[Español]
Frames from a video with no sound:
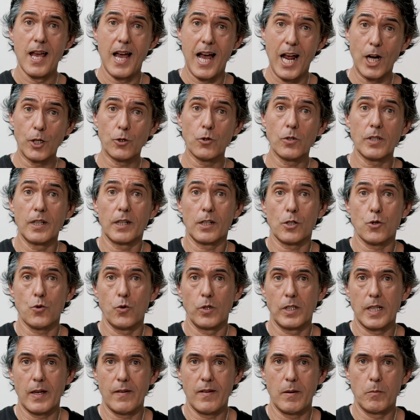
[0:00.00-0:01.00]
algo que
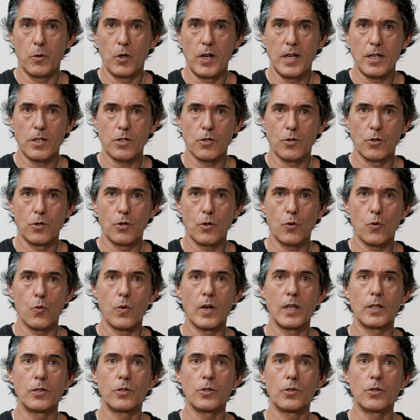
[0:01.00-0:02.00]
resultaba molesto
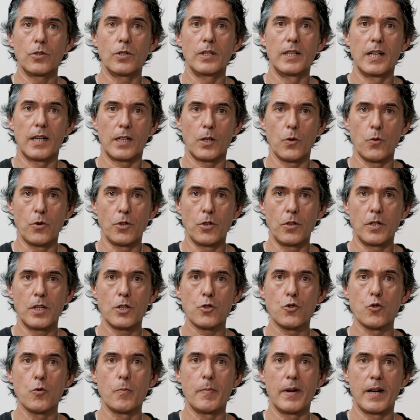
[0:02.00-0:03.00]
cuando las
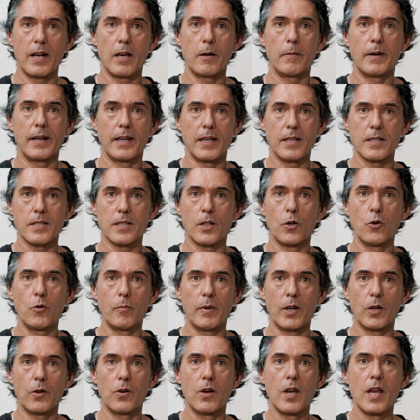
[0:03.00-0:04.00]
reuniones superaban este
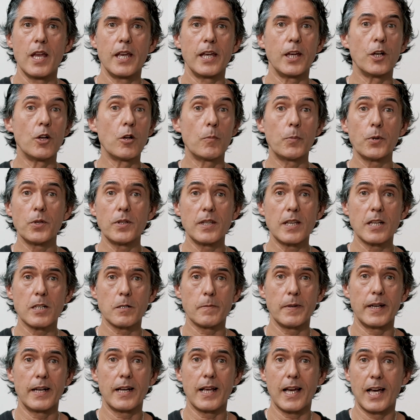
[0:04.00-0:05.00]
número y no podías
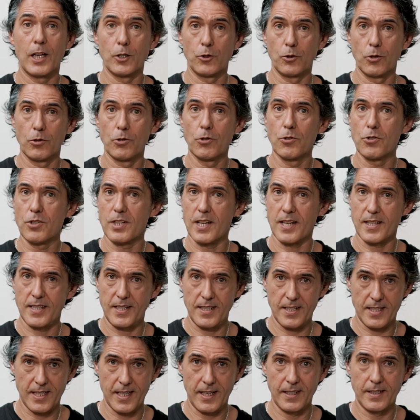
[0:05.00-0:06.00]
ver a todos los
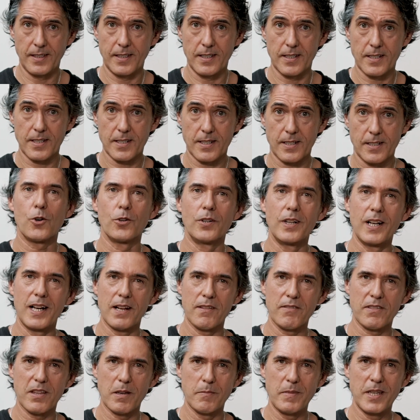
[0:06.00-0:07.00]
asistentes. Con el
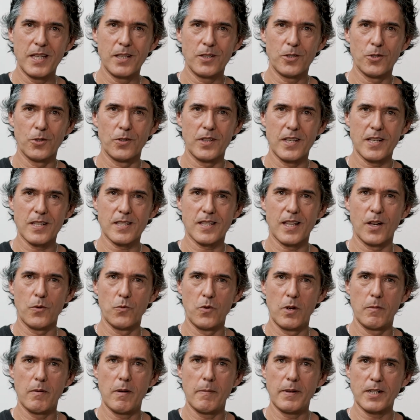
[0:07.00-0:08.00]
lanzamiento de esta
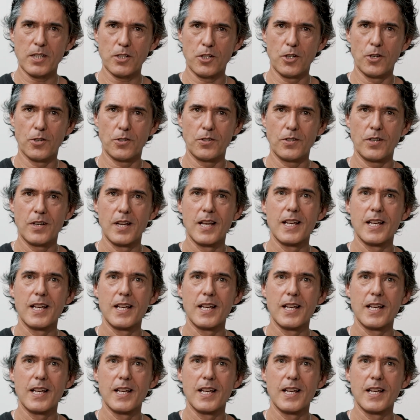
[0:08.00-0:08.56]
nueva versión,